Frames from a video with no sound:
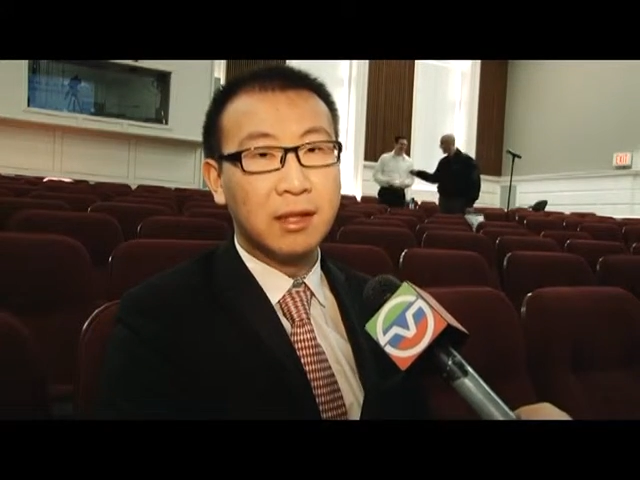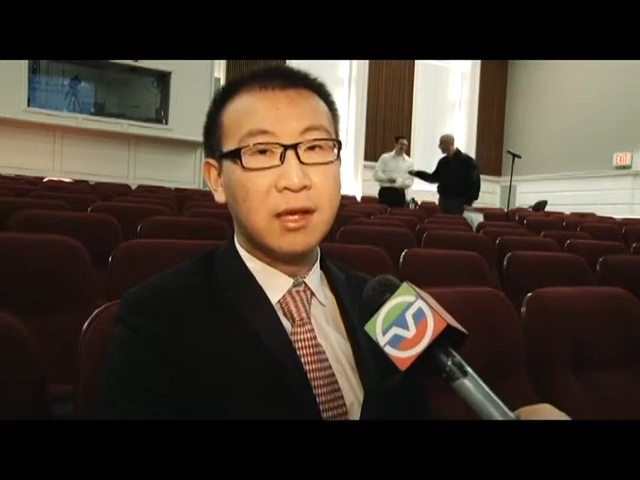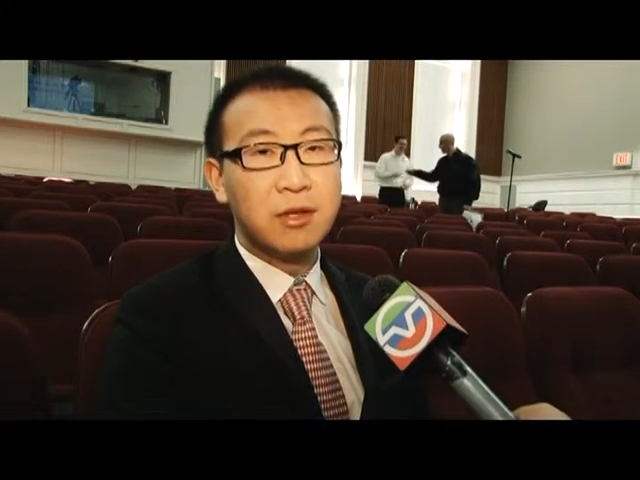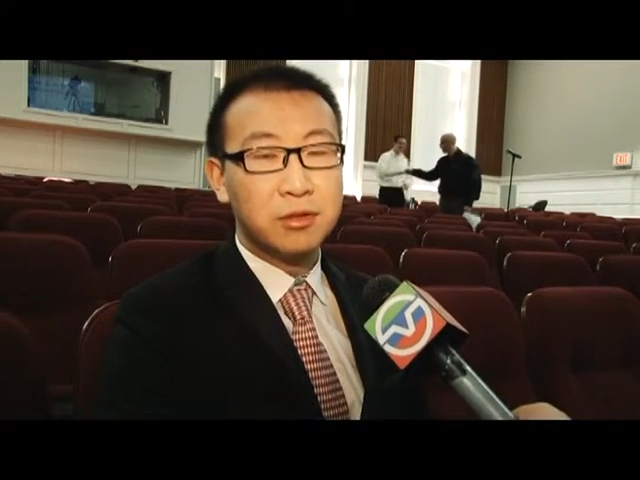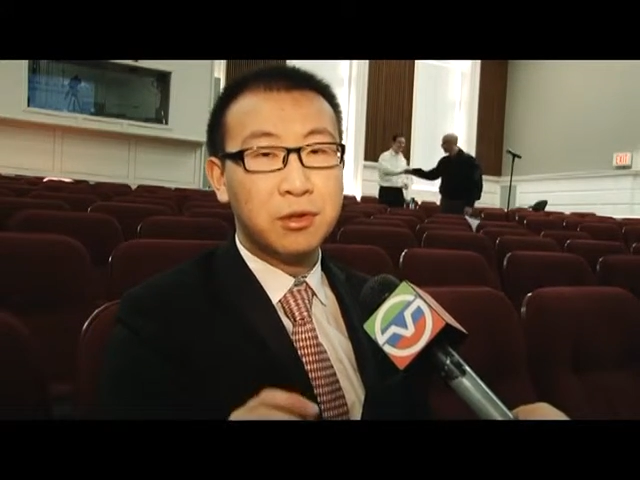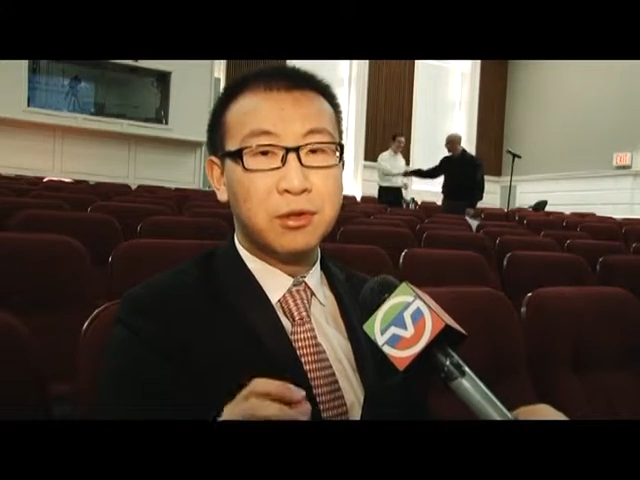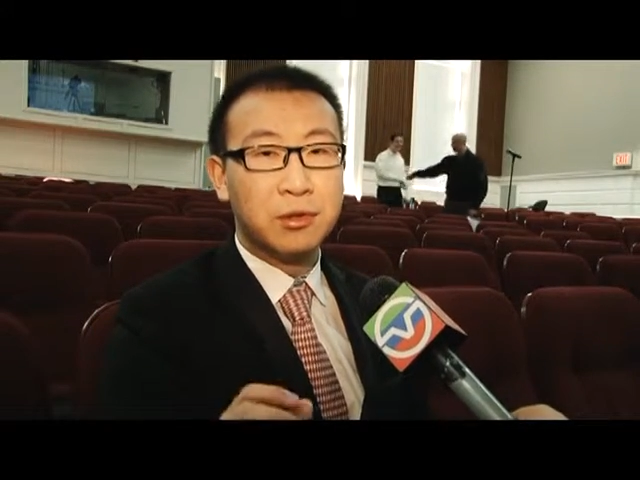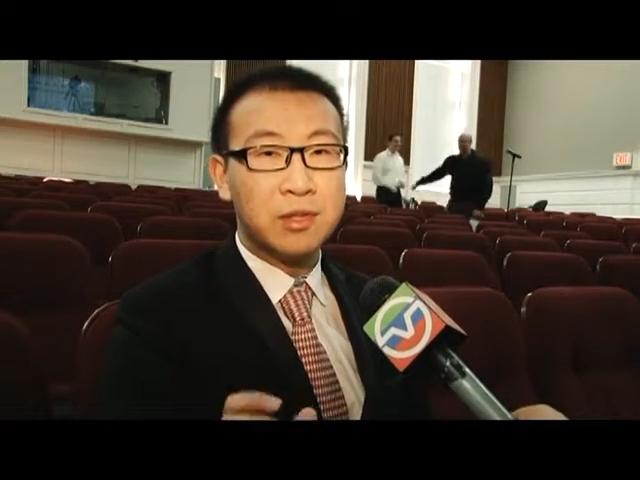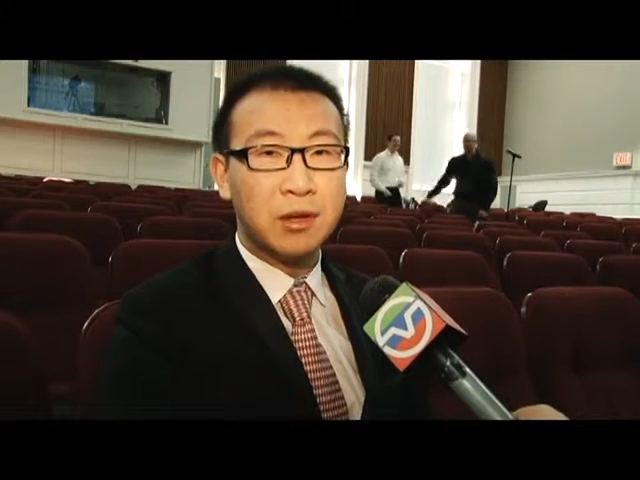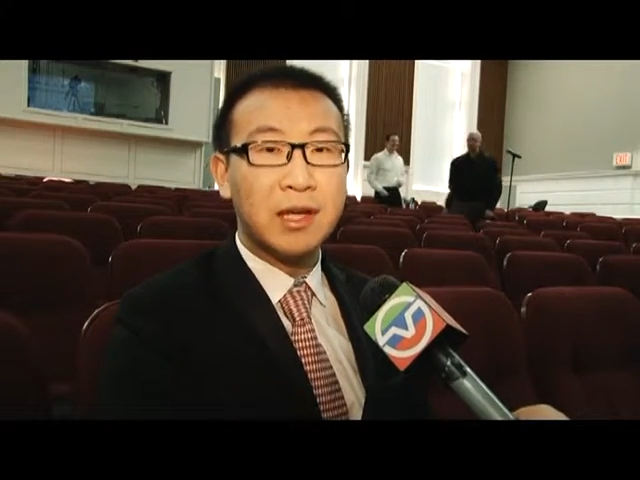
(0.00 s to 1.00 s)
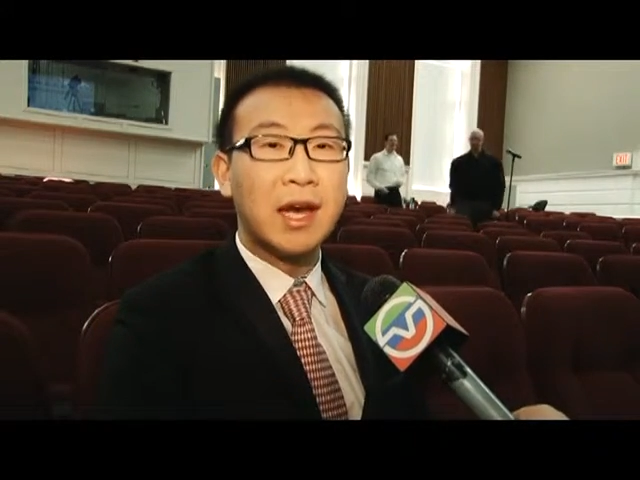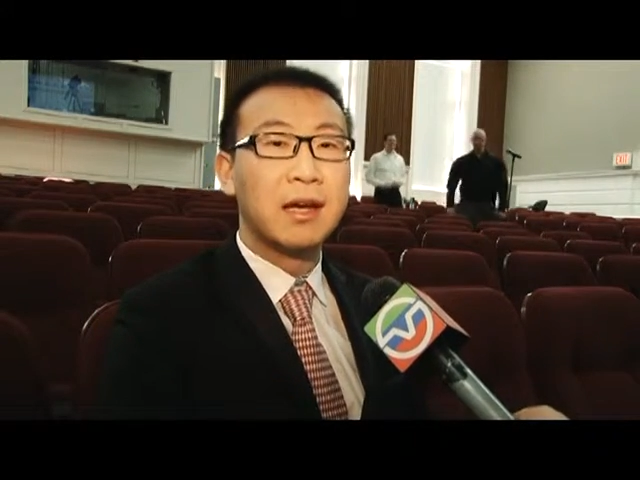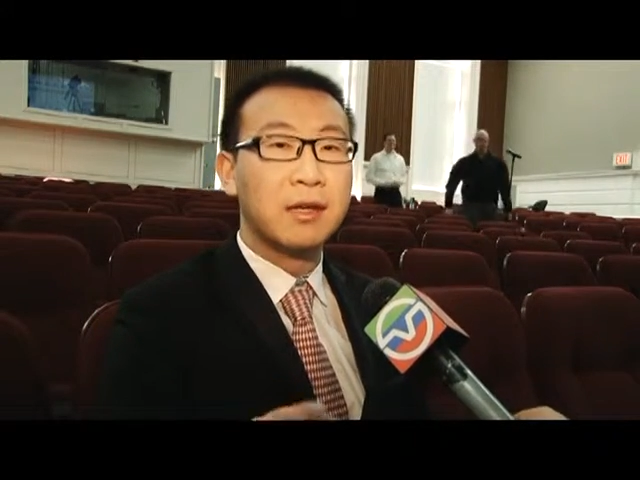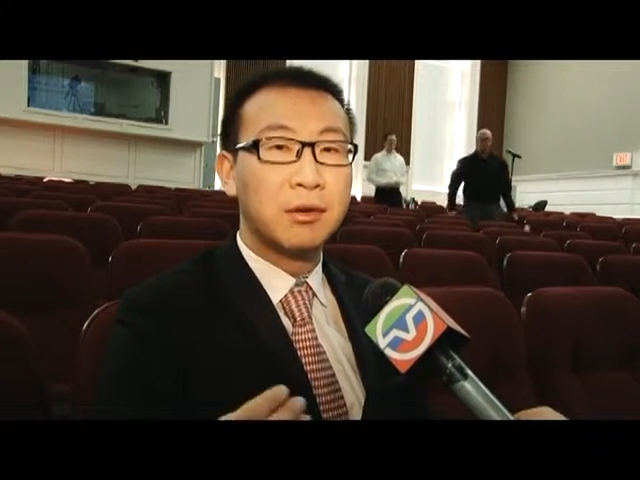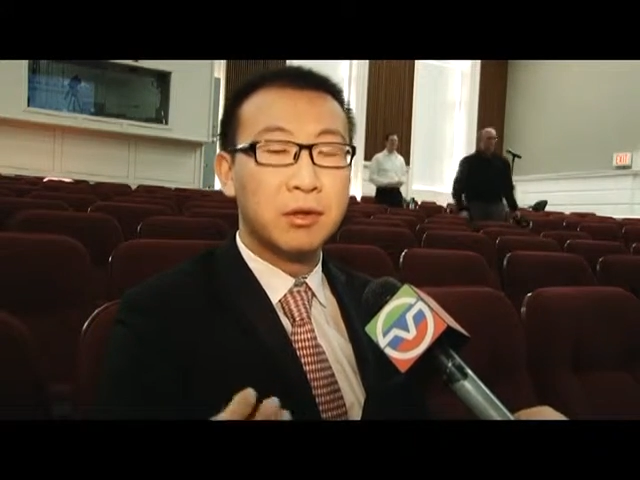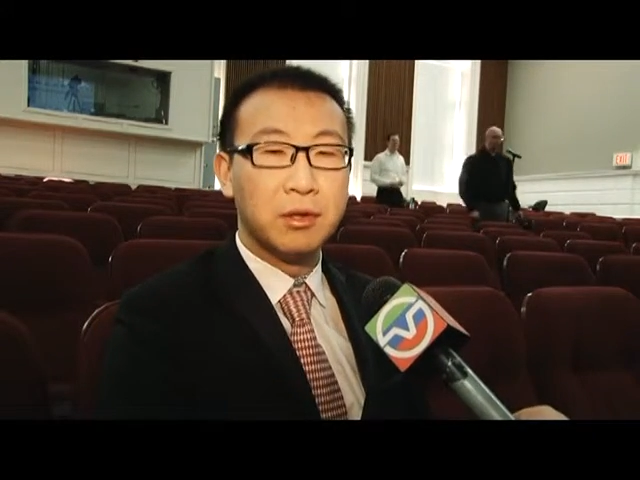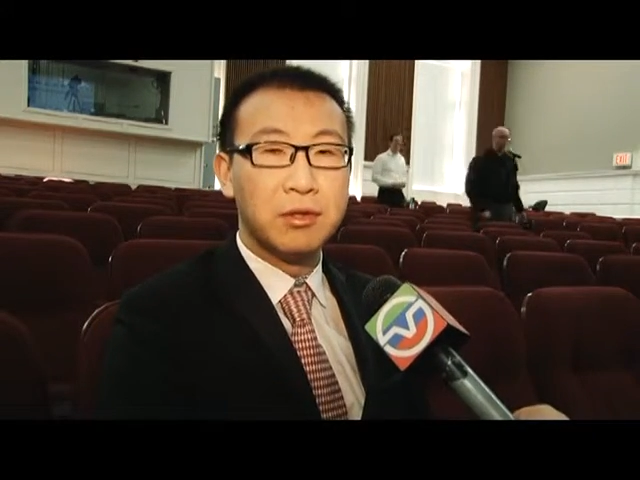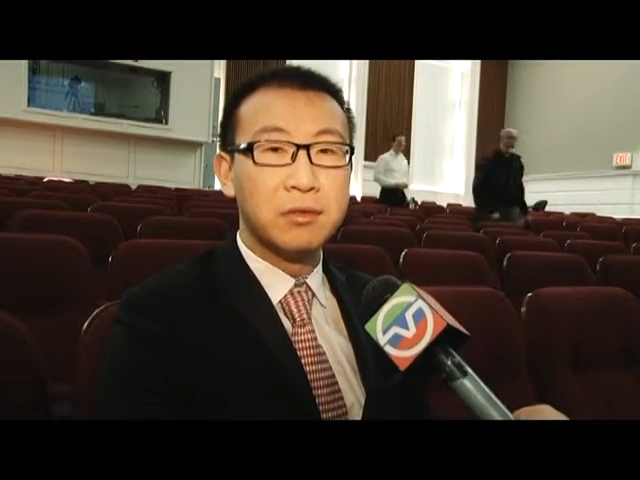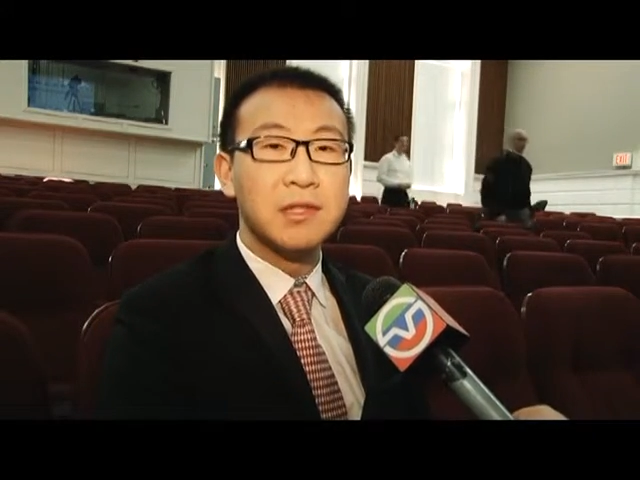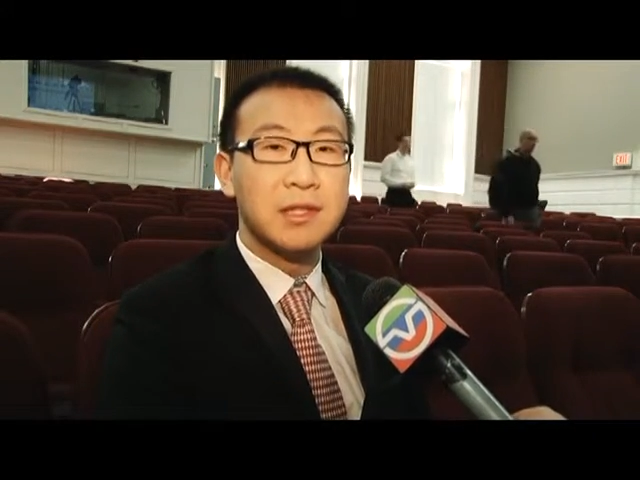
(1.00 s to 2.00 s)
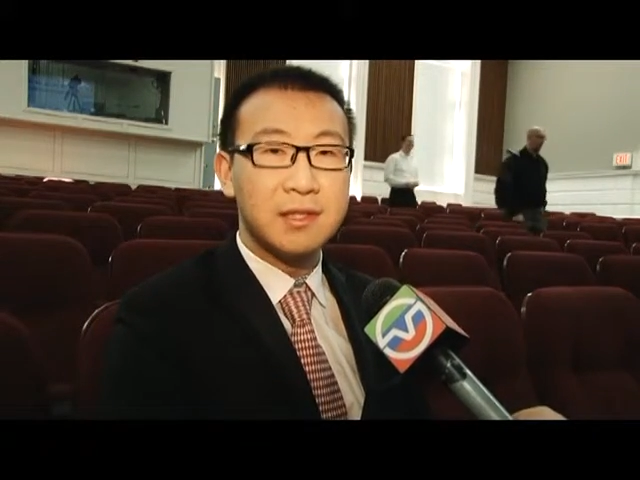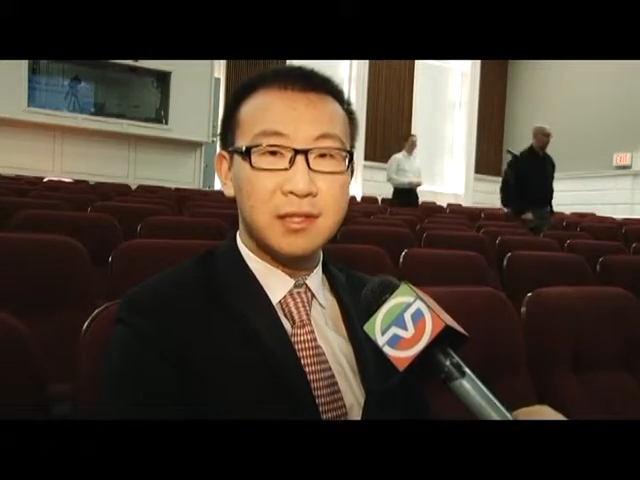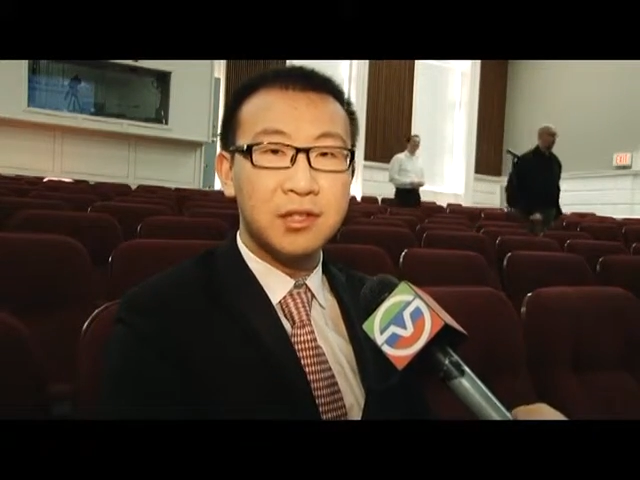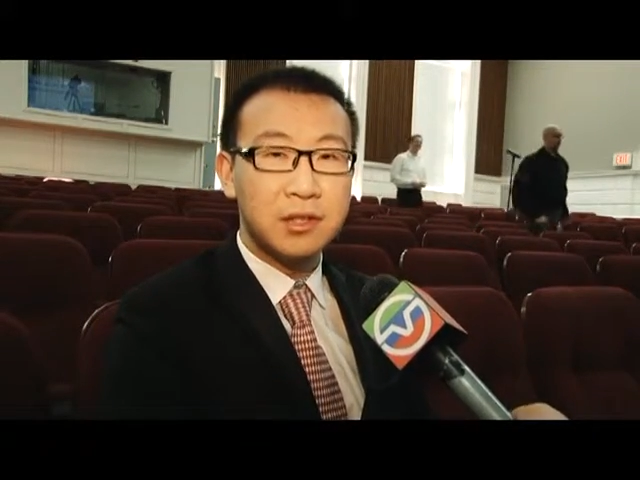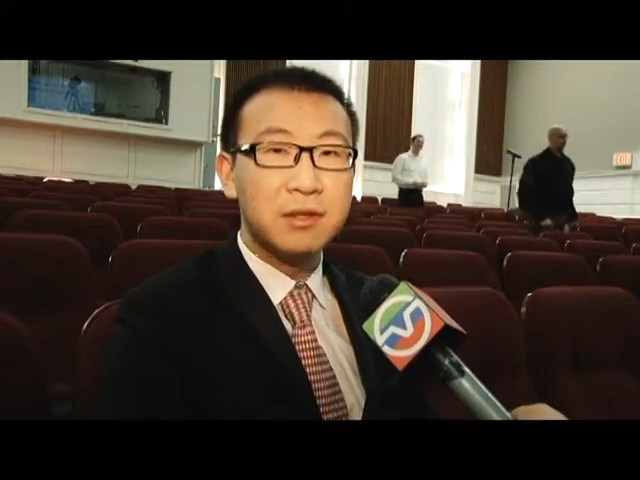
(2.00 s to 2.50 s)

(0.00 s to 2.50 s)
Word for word: 所以说教育改革会有一种新的形式。